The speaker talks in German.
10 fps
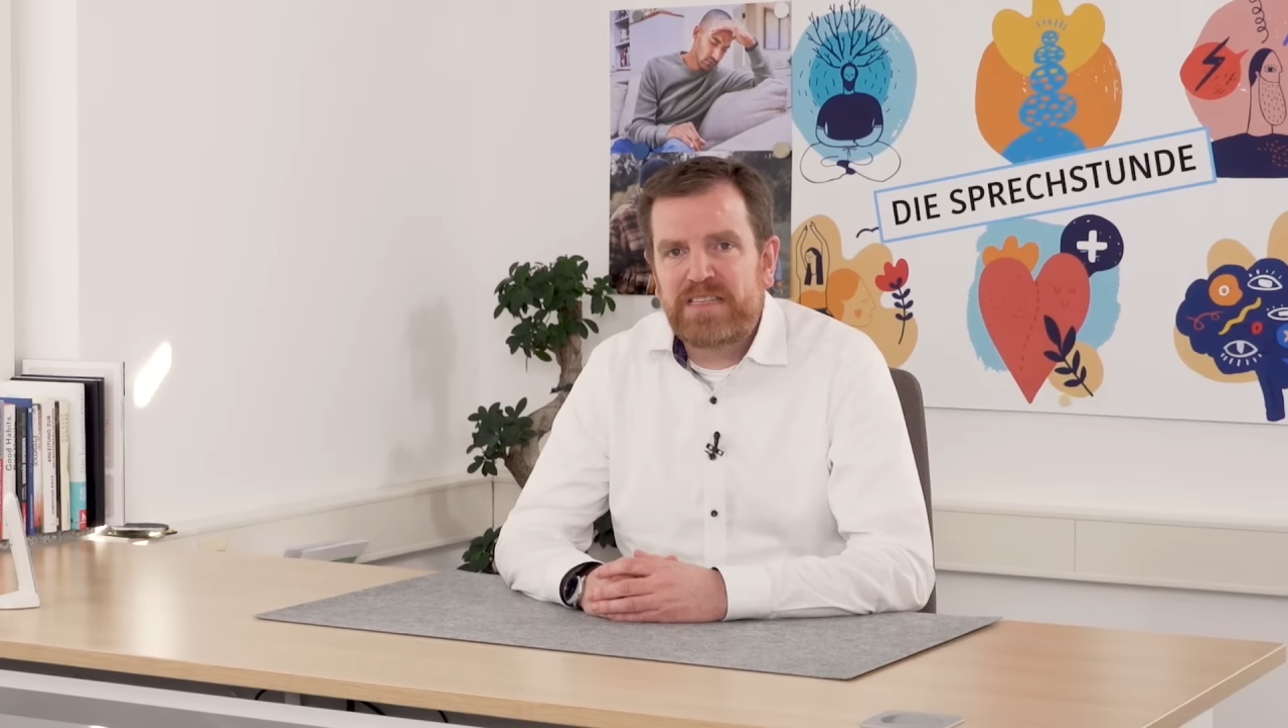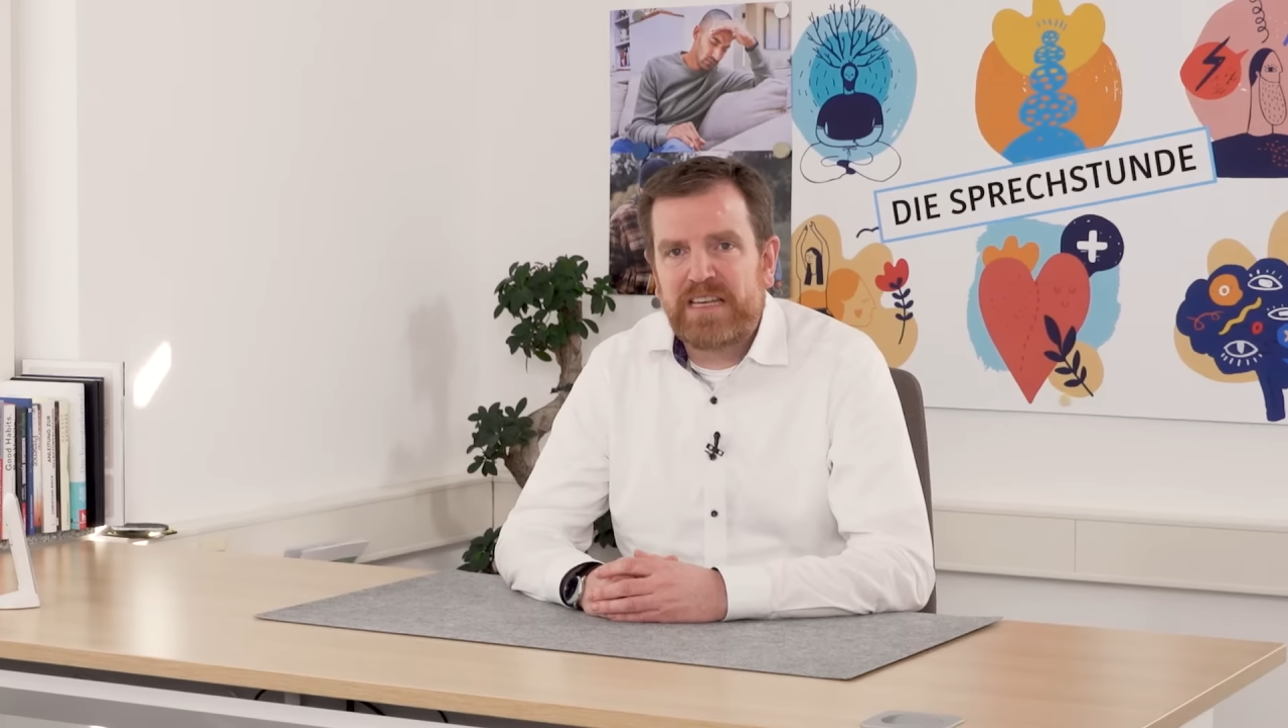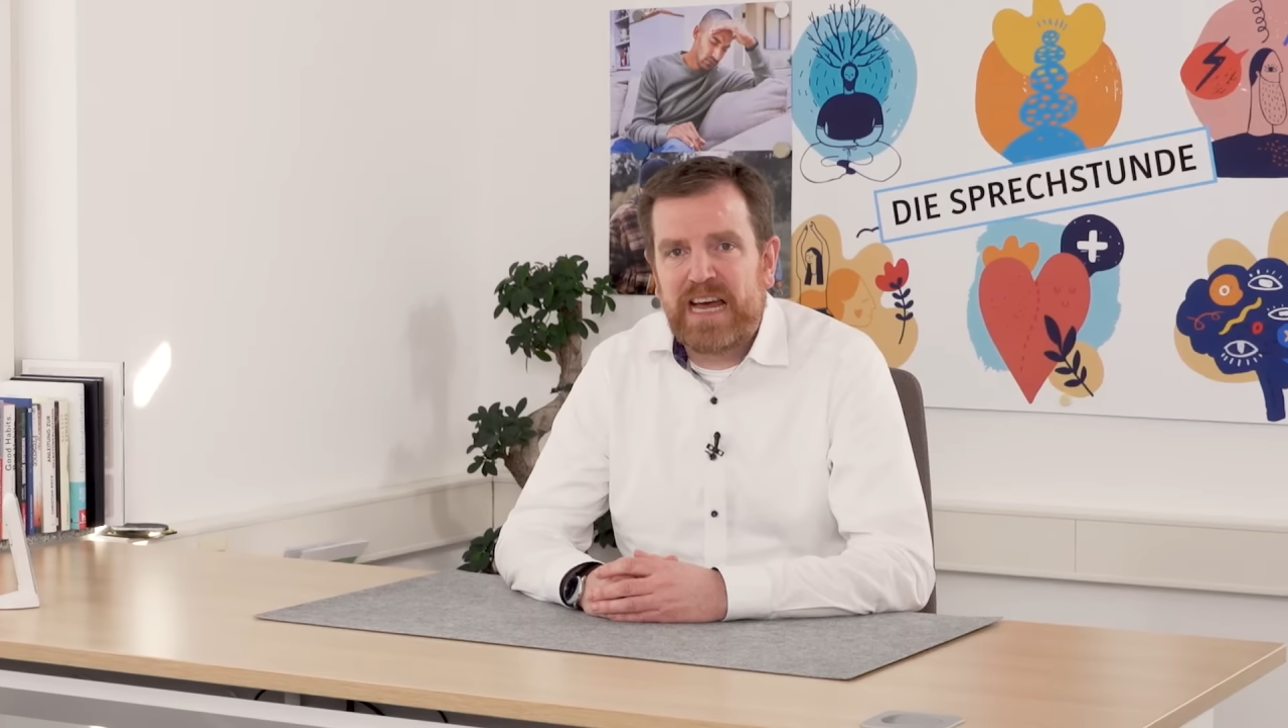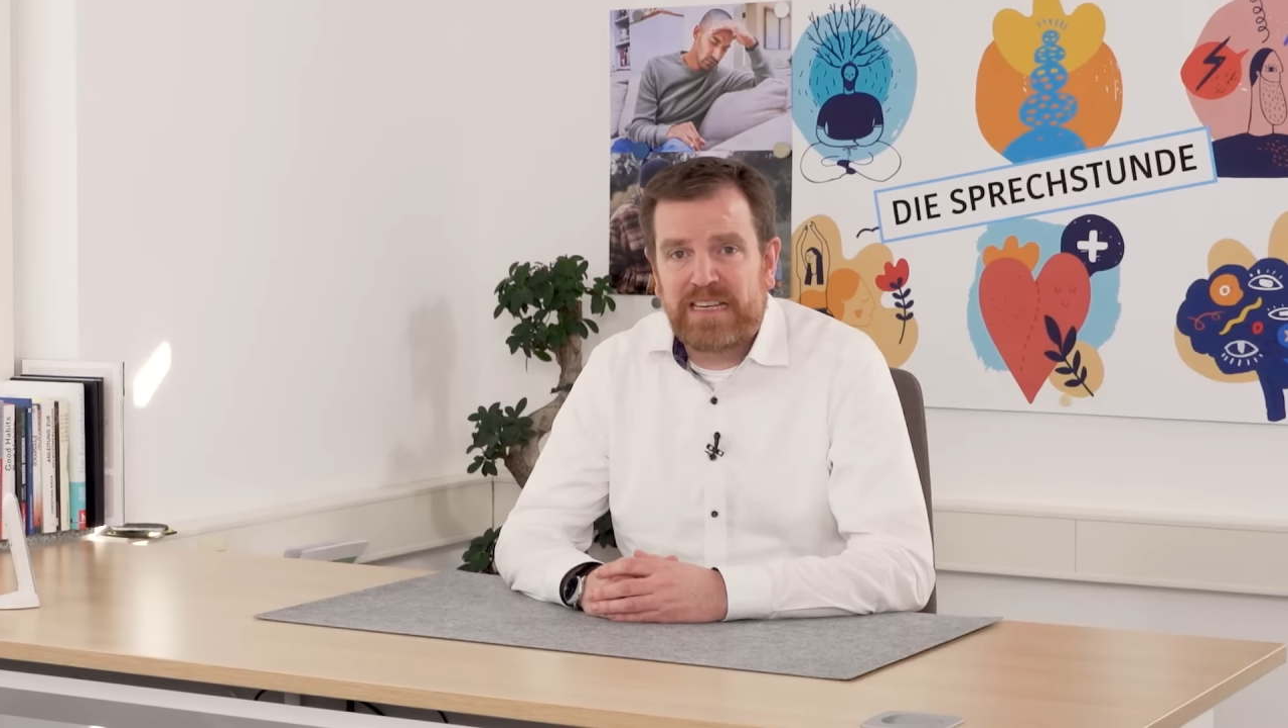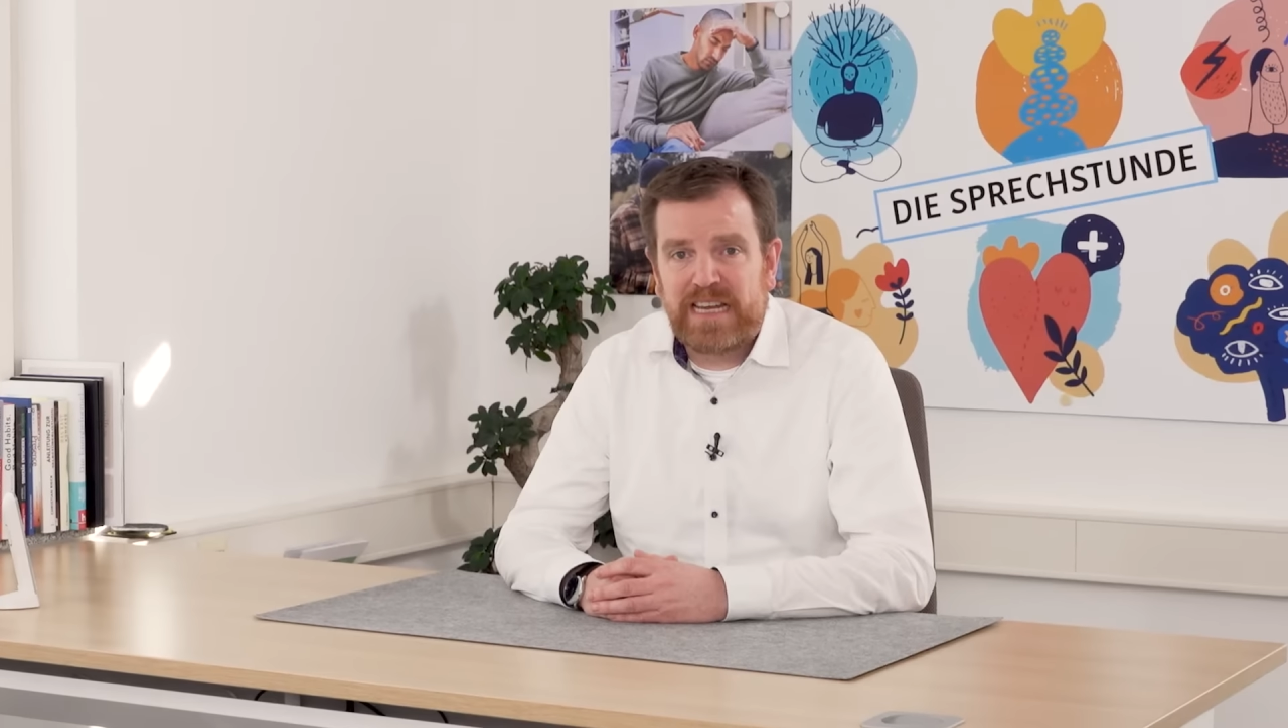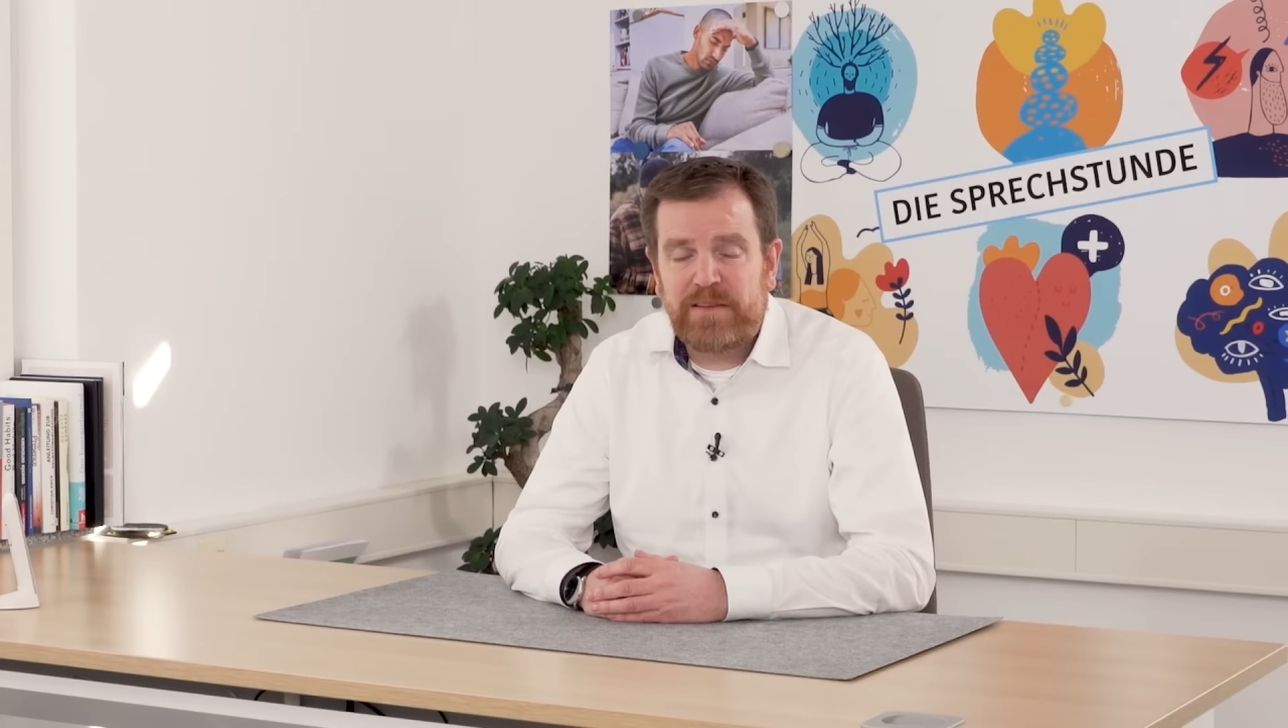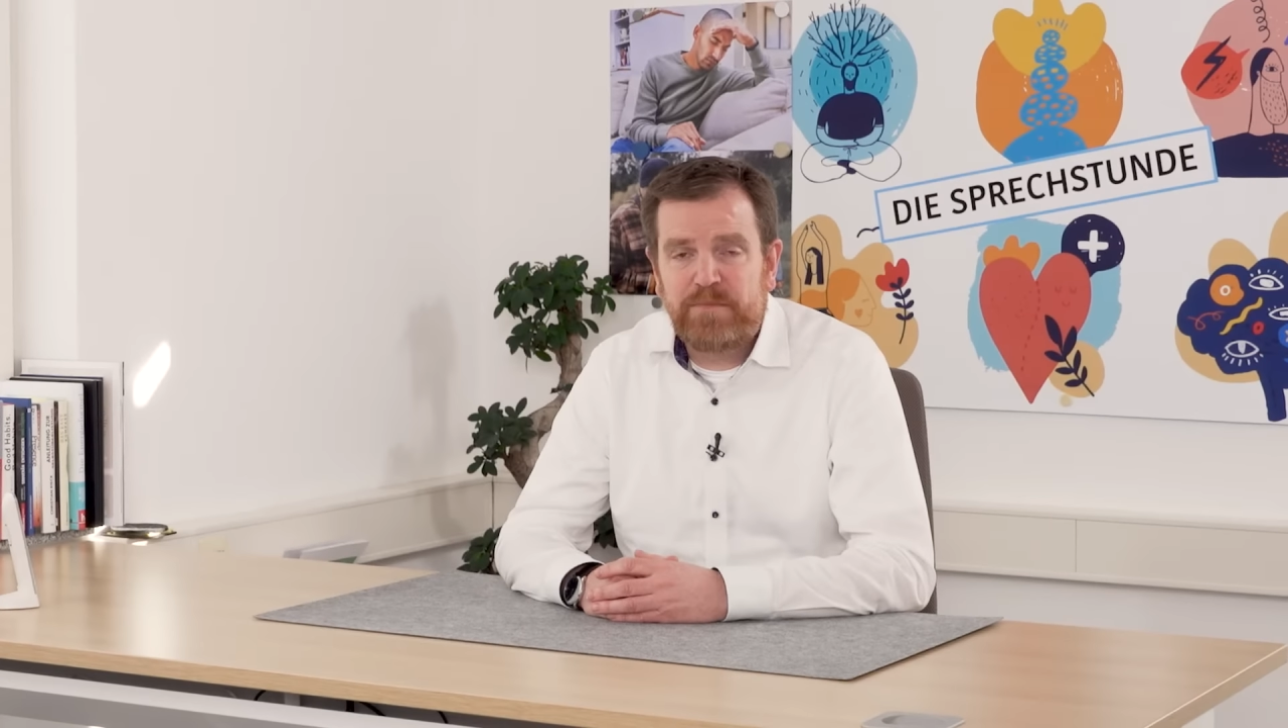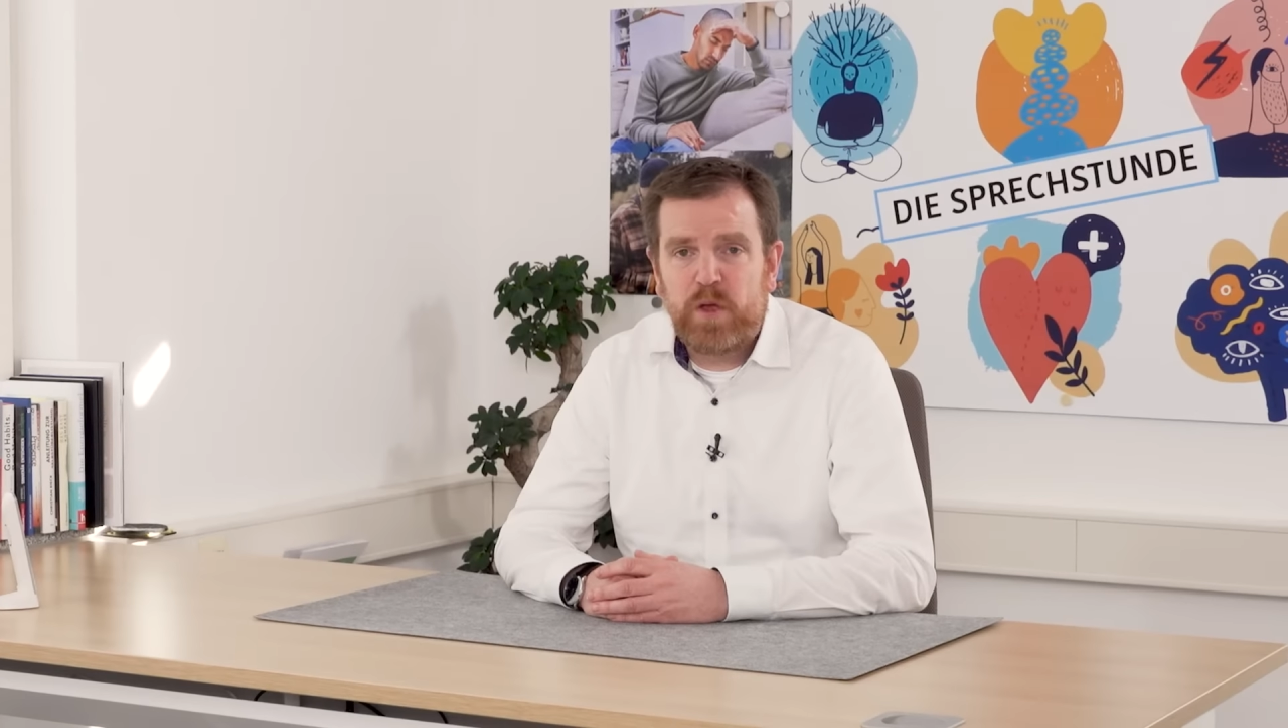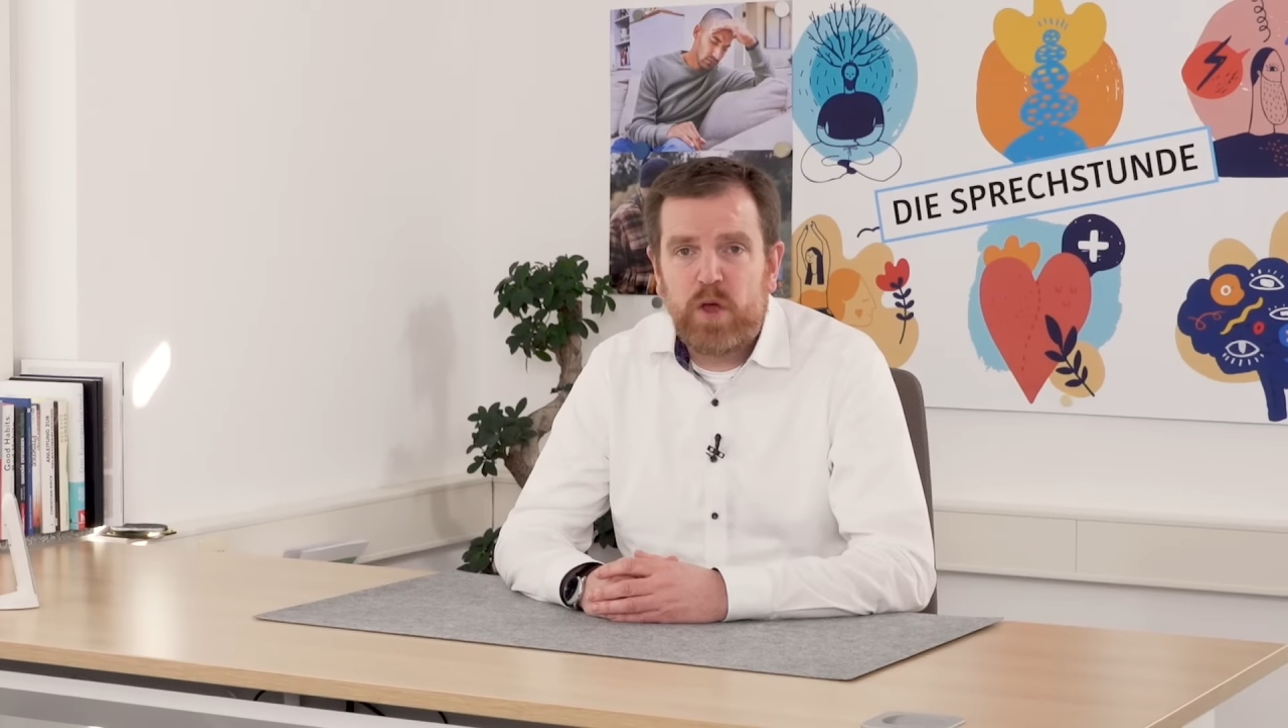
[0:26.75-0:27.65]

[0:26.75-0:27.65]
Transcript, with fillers: in Hattingen.